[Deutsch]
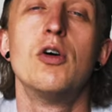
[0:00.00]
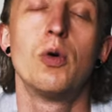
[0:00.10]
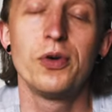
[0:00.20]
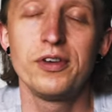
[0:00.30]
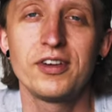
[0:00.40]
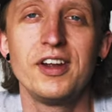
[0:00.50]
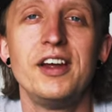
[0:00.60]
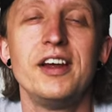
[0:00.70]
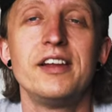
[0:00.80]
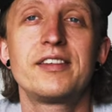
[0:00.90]
Und
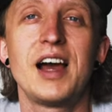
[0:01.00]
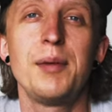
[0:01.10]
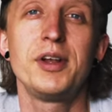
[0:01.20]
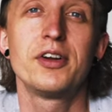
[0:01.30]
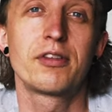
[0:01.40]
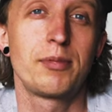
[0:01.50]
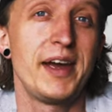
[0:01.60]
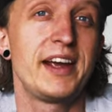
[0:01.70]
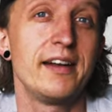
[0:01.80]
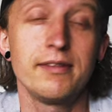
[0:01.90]
es kamen ja noch
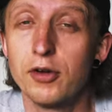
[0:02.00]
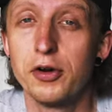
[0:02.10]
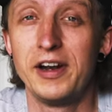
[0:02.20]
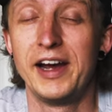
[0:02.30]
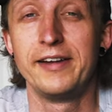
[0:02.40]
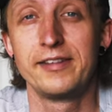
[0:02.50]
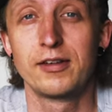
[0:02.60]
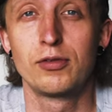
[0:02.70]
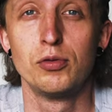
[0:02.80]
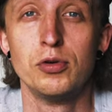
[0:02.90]
zwei ganz neue Lines
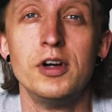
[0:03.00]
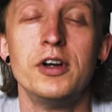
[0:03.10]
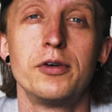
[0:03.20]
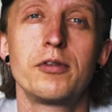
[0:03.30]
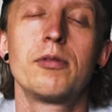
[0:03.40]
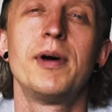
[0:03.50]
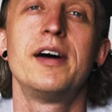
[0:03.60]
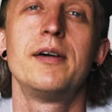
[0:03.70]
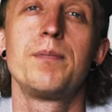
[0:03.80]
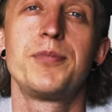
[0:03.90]
dazu. Und
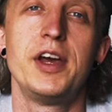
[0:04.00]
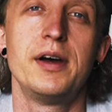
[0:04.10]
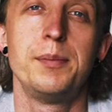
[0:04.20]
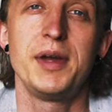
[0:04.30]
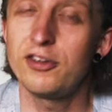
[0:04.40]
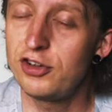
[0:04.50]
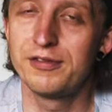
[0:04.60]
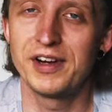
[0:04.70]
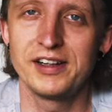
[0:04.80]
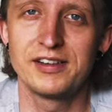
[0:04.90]
zwar der
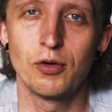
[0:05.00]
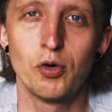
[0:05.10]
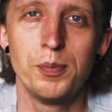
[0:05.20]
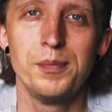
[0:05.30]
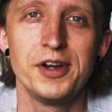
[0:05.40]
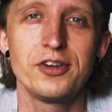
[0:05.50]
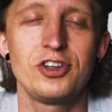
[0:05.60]
Märchenwald da oben, ne?